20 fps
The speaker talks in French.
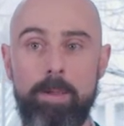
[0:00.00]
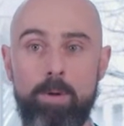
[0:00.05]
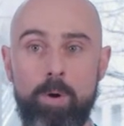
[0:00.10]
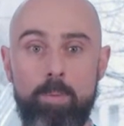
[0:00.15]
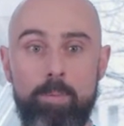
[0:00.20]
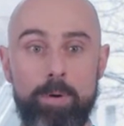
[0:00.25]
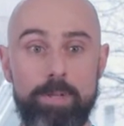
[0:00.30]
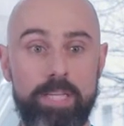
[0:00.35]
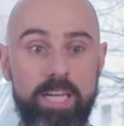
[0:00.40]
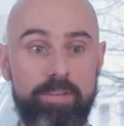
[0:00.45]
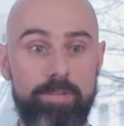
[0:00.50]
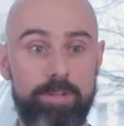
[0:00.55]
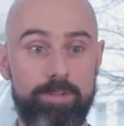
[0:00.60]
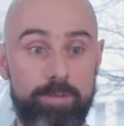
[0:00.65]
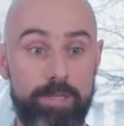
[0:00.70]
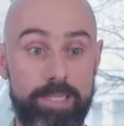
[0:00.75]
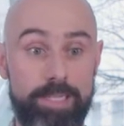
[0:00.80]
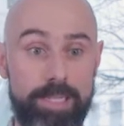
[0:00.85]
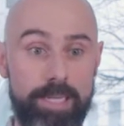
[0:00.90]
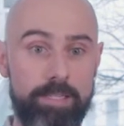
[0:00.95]
On peut travailler
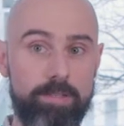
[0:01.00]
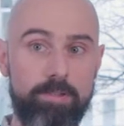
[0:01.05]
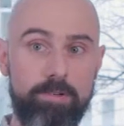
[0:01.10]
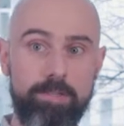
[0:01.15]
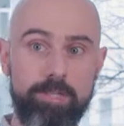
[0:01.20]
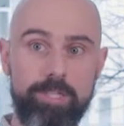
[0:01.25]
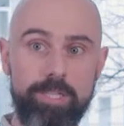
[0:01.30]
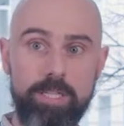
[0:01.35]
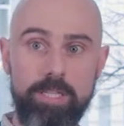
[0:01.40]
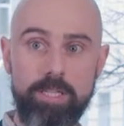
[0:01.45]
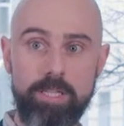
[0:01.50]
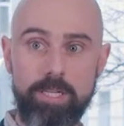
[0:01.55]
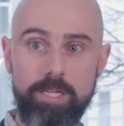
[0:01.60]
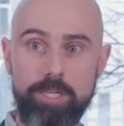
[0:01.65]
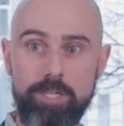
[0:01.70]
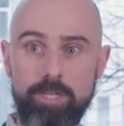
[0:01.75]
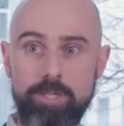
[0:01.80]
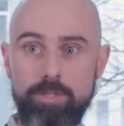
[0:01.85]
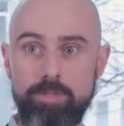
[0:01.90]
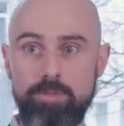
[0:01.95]
sur des technologies de
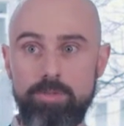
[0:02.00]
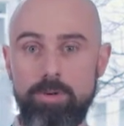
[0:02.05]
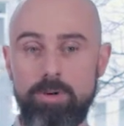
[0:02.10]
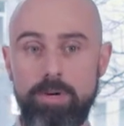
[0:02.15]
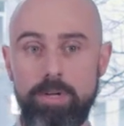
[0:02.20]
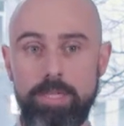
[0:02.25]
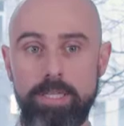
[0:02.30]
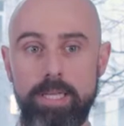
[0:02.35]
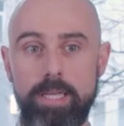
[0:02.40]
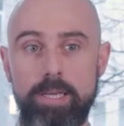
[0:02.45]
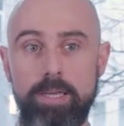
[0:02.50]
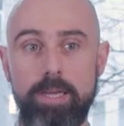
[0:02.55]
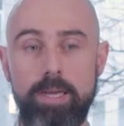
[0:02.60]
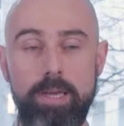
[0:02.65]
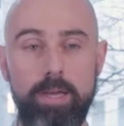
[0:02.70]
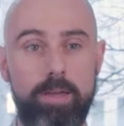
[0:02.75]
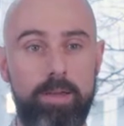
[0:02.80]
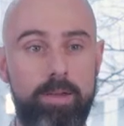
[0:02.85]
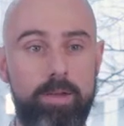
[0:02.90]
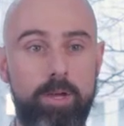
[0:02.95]
niche, sur euh, des
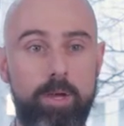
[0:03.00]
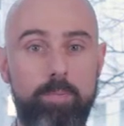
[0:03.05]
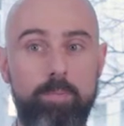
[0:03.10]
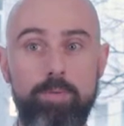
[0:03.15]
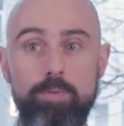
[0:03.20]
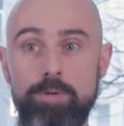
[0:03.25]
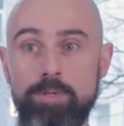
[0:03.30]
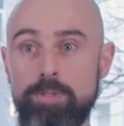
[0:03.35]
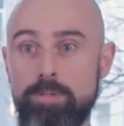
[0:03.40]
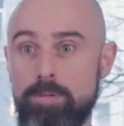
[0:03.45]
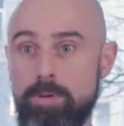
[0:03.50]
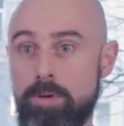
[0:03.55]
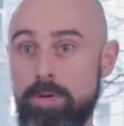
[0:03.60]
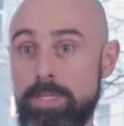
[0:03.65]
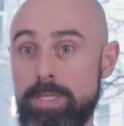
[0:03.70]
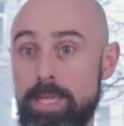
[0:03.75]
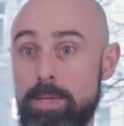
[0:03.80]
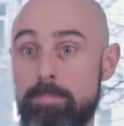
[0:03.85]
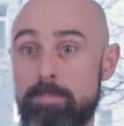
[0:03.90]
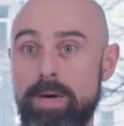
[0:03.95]
euh, plus un
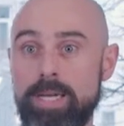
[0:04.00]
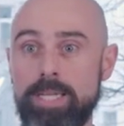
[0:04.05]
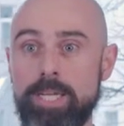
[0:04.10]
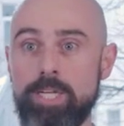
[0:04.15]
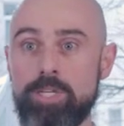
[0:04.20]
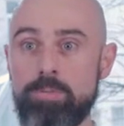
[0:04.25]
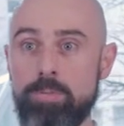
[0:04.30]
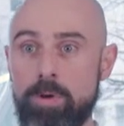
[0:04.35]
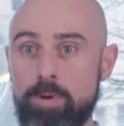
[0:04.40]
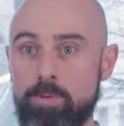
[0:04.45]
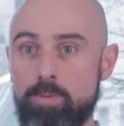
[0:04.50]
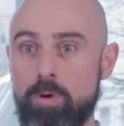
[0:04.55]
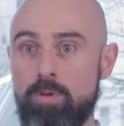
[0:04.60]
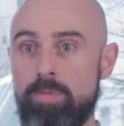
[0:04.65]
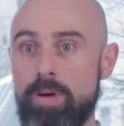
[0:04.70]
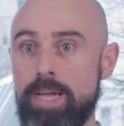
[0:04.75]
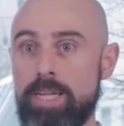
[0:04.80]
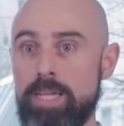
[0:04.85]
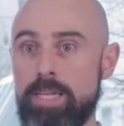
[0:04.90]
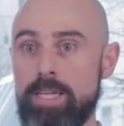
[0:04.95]
côté management où on
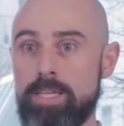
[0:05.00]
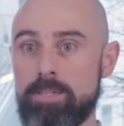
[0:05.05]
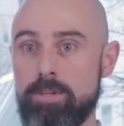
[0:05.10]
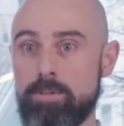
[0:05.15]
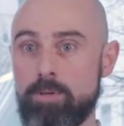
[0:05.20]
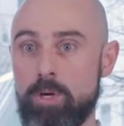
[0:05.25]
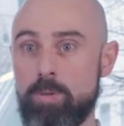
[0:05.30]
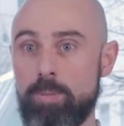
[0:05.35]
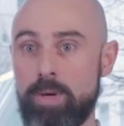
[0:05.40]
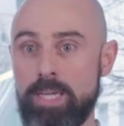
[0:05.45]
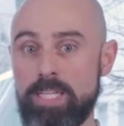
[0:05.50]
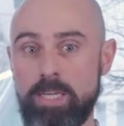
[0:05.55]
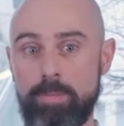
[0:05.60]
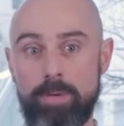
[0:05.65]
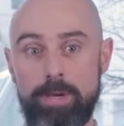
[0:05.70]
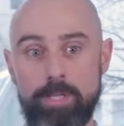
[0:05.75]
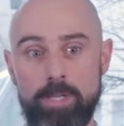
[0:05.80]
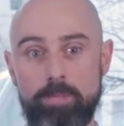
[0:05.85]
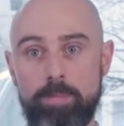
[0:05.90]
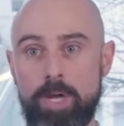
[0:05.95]
va aider des entreprises à,
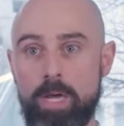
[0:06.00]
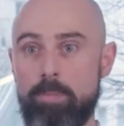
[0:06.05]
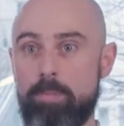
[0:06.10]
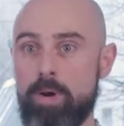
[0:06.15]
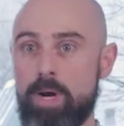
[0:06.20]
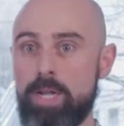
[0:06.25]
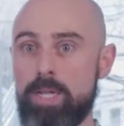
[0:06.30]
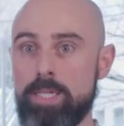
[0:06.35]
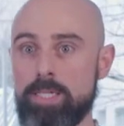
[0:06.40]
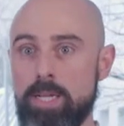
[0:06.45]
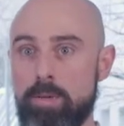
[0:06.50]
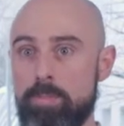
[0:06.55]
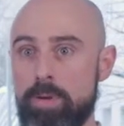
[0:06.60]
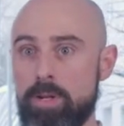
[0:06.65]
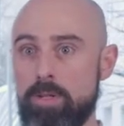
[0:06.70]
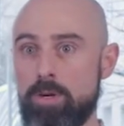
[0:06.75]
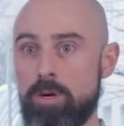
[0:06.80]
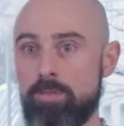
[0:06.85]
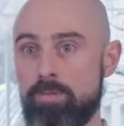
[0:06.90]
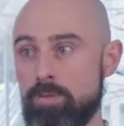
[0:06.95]
par exemple, répondre à des
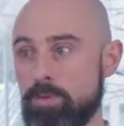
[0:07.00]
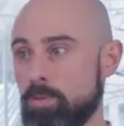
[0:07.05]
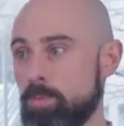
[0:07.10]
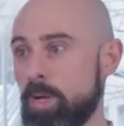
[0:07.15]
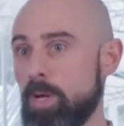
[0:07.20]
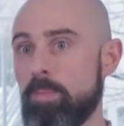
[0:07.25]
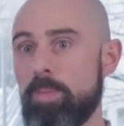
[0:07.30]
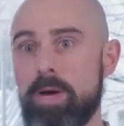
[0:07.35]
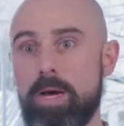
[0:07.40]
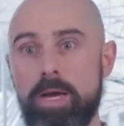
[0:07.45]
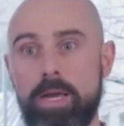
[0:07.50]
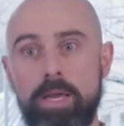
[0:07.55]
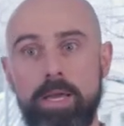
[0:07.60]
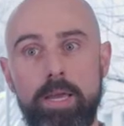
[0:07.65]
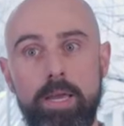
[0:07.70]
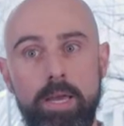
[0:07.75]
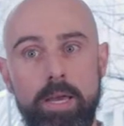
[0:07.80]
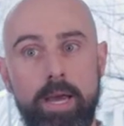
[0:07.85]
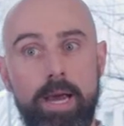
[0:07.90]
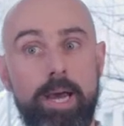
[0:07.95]
appels d'offres ou se préparer
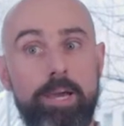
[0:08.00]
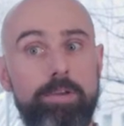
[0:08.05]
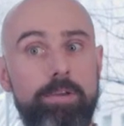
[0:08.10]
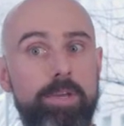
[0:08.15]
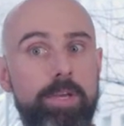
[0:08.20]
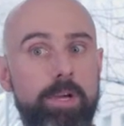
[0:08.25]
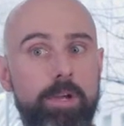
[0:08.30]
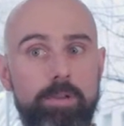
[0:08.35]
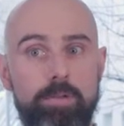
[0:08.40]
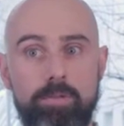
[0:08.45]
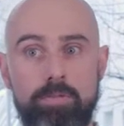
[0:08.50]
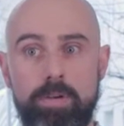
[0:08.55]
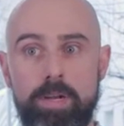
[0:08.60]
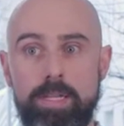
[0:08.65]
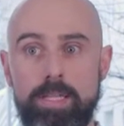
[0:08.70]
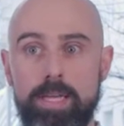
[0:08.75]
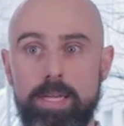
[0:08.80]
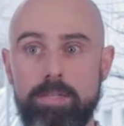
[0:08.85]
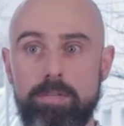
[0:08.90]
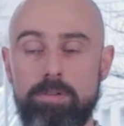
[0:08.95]
à accueillir une
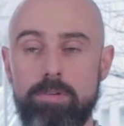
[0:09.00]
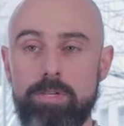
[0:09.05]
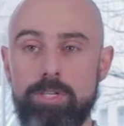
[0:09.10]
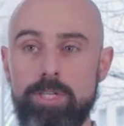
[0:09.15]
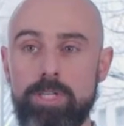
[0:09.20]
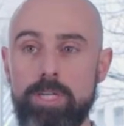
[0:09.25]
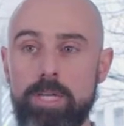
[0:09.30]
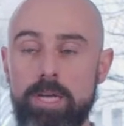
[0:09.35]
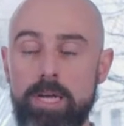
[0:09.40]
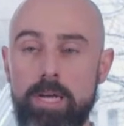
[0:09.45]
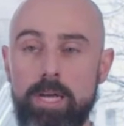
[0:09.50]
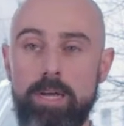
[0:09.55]
nouvelle technologie.